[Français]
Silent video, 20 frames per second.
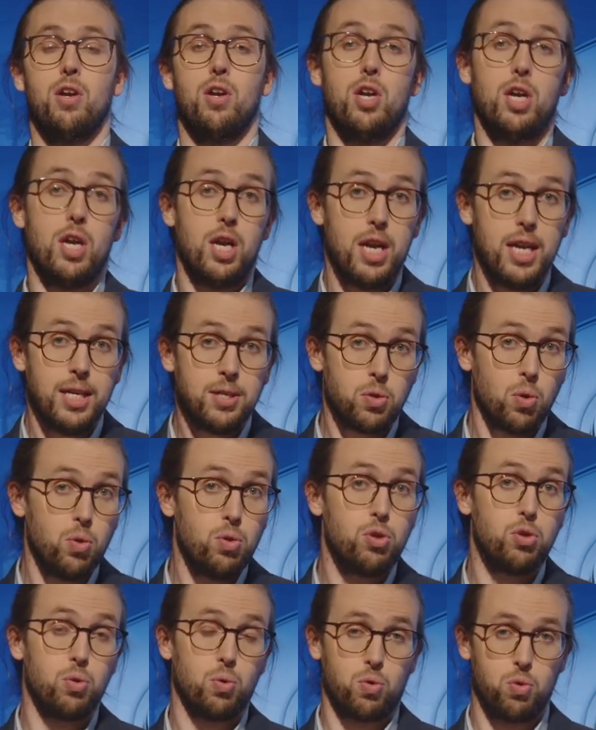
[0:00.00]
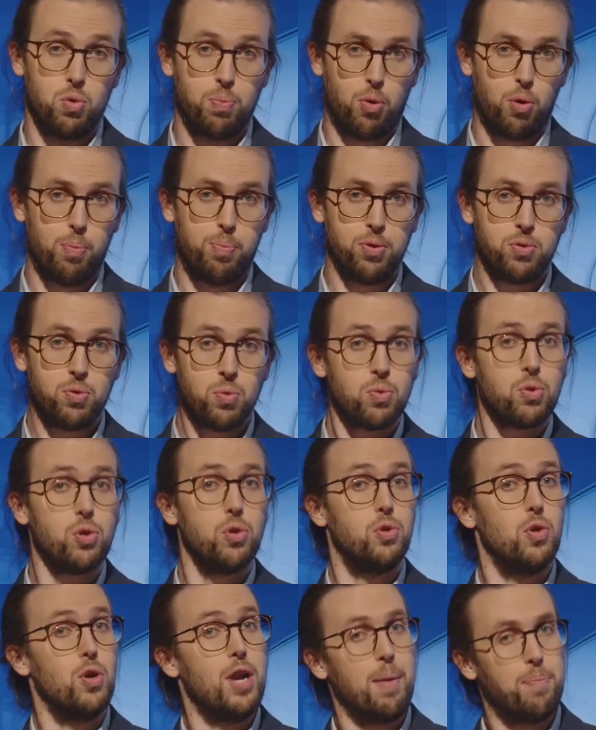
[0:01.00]
Les solutions que nous proposons, que
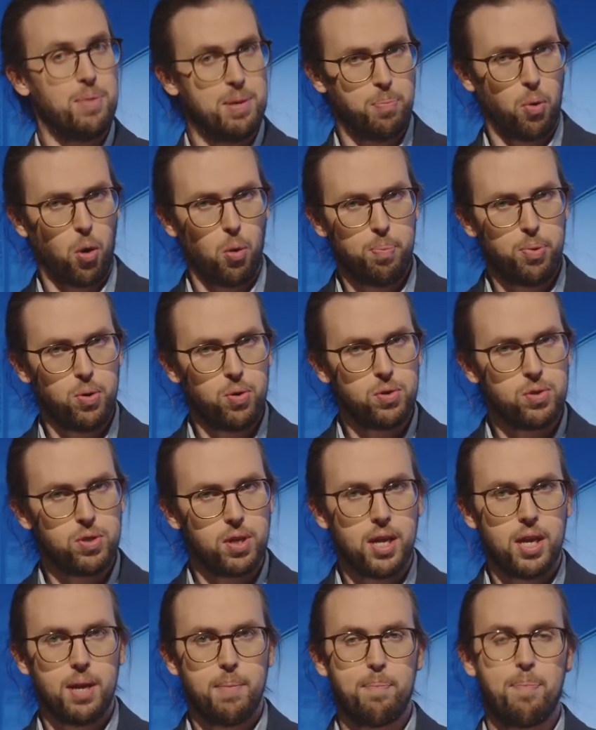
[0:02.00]
Delaby propose,